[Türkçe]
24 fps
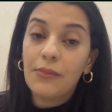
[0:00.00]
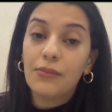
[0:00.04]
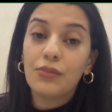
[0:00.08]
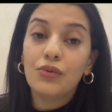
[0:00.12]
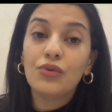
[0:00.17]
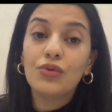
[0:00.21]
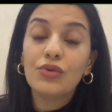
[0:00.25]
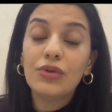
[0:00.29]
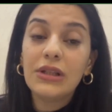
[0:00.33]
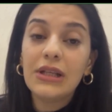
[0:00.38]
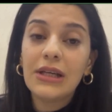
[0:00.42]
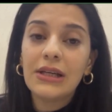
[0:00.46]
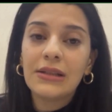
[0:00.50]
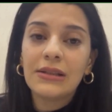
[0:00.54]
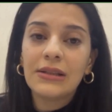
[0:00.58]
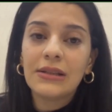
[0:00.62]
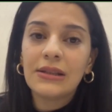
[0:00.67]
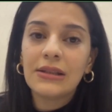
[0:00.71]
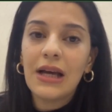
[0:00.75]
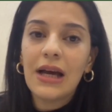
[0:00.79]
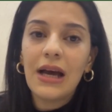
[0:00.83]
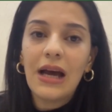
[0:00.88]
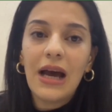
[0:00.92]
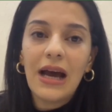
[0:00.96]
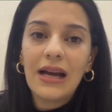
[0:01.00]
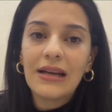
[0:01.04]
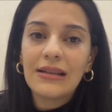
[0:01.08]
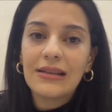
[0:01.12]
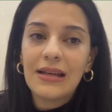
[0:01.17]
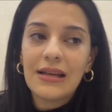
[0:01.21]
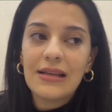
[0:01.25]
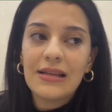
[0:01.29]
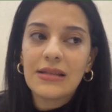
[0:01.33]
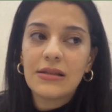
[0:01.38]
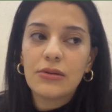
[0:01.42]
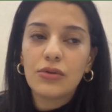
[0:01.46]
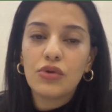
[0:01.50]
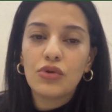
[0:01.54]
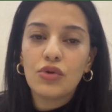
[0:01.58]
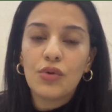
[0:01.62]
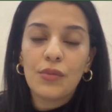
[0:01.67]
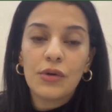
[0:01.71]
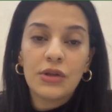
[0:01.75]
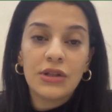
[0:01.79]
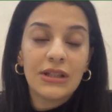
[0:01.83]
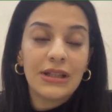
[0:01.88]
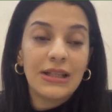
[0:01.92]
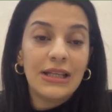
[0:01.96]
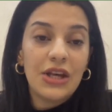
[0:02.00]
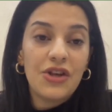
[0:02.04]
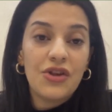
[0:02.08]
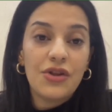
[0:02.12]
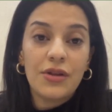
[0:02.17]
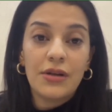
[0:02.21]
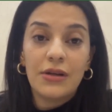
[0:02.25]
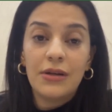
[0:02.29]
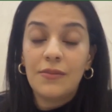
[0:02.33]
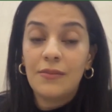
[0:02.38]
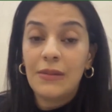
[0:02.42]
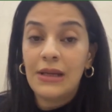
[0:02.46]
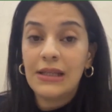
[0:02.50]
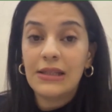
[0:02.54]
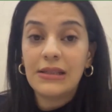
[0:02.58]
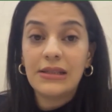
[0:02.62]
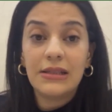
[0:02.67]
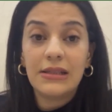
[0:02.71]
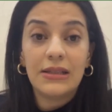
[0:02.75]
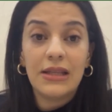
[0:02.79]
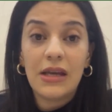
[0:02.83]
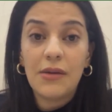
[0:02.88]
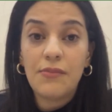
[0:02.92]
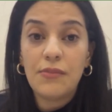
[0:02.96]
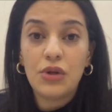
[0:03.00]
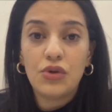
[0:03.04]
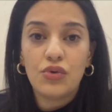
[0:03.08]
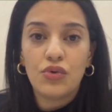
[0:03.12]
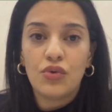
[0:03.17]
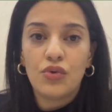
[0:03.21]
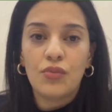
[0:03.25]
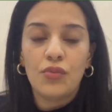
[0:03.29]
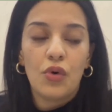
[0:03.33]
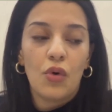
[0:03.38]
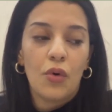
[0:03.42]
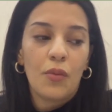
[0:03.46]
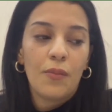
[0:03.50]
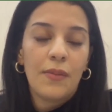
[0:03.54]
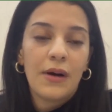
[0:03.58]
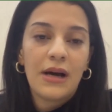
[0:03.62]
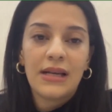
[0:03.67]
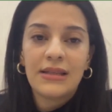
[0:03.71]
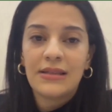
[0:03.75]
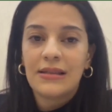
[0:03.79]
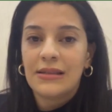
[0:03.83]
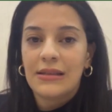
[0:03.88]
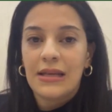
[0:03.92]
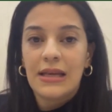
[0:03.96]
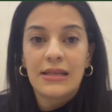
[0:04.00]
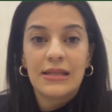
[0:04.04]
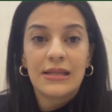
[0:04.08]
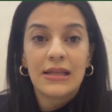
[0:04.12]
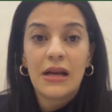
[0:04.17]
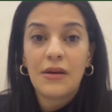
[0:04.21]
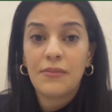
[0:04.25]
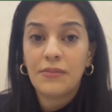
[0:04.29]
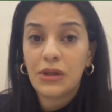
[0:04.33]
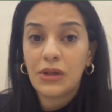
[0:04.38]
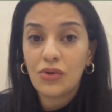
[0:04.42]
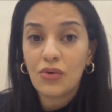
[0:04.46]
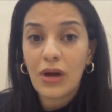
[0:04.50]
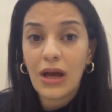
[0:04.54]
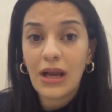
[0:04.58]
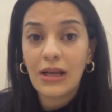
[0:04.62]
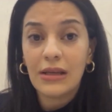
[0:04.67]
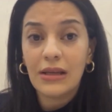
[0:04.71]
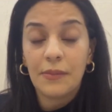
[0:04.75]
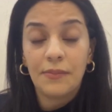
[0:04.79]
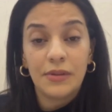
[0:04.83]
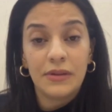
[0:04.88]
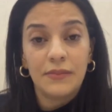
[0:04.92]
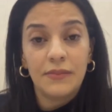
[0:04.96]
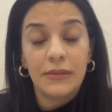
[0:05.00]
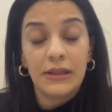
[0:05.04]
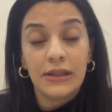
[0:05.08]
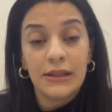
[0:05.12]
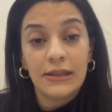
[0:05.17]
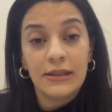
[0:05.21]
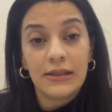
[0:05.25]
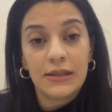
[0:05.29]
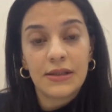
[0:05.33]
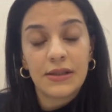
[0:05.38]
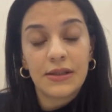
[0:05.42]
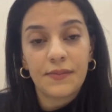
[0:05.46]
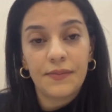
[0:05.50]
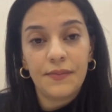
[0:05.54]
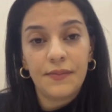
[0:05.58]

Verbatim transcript: Bunun yanında her testi otomatikleştirilmelidir diye bir durum yok. Bazı testler manuel yapılmalıdır.